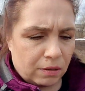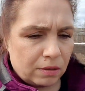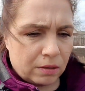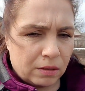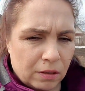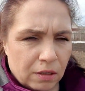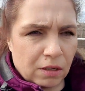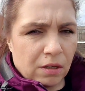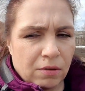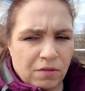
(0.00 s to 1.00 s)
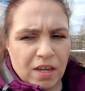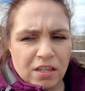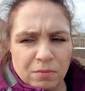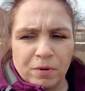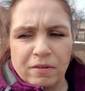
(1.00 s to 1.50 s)
Не знаю.
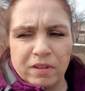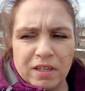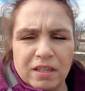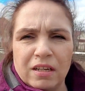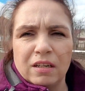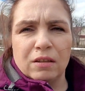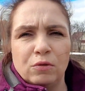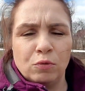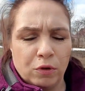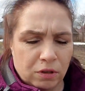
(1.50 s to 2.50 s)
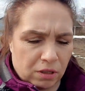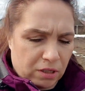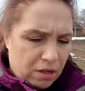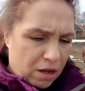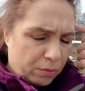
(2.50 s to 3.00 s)
Ветер, правда, сильный дует. Не
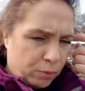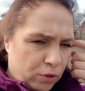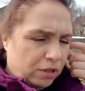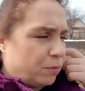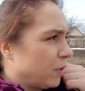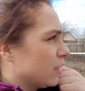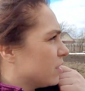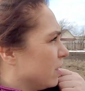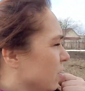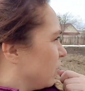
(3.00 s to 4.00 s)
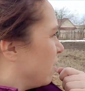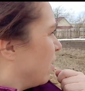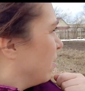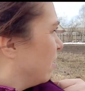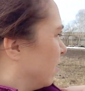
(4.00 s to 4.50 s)
знаю, будет ли меня
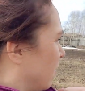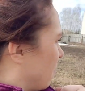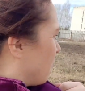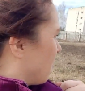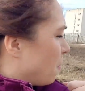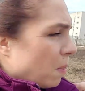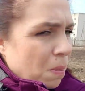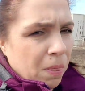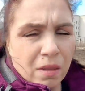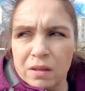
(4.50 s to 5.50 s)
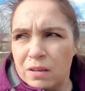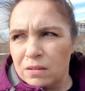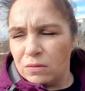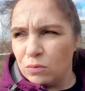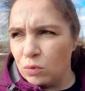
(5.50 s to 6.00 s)
слышно. Ну, солнышко светит.